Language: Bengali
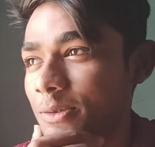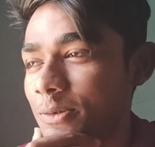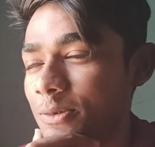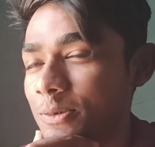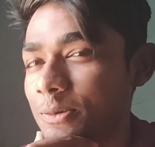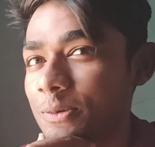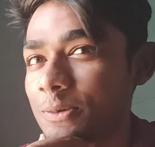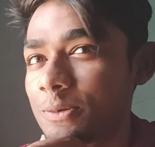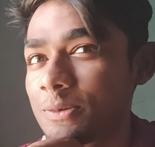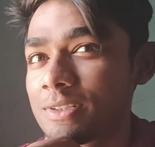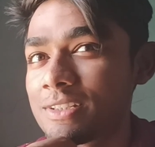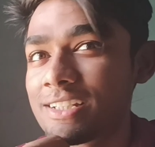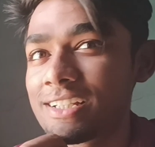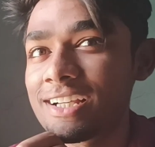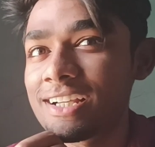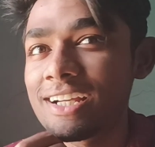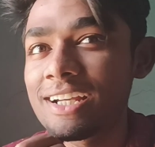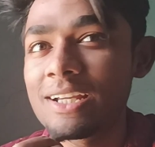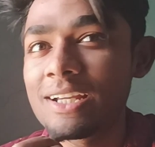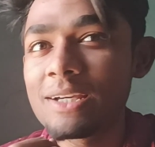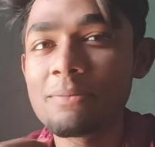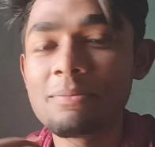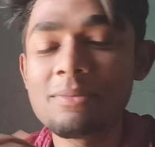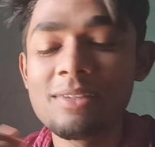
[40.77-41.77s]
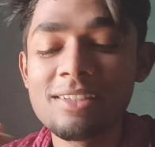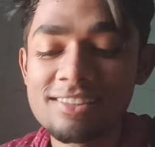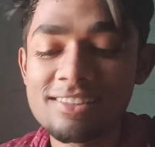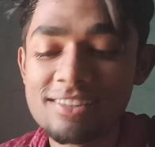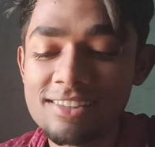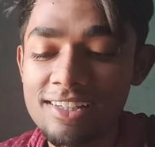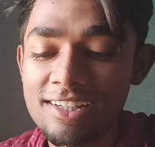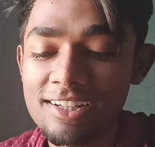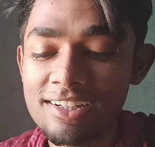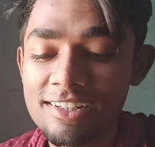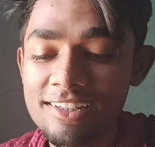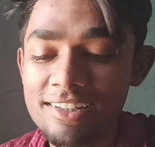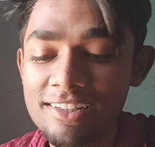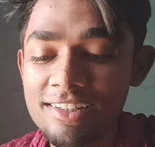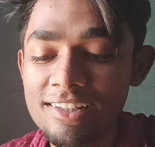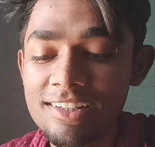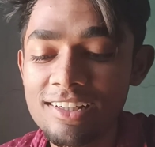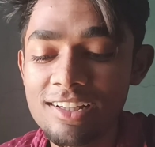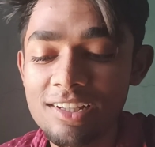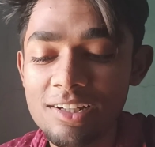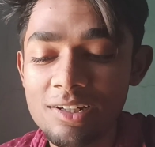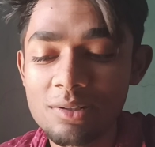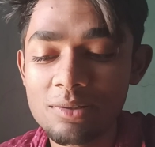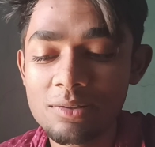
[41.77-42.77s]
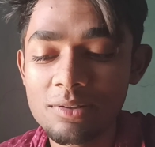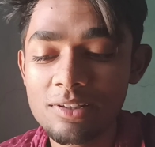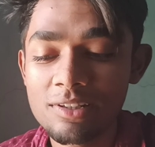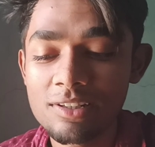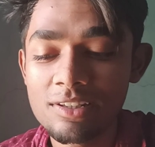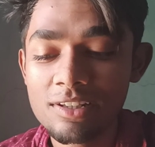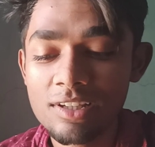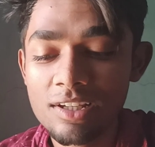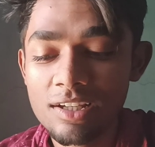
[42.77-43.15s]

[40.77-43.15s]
তো সেখানে আমি সেট ইন্ডিয়ার ওই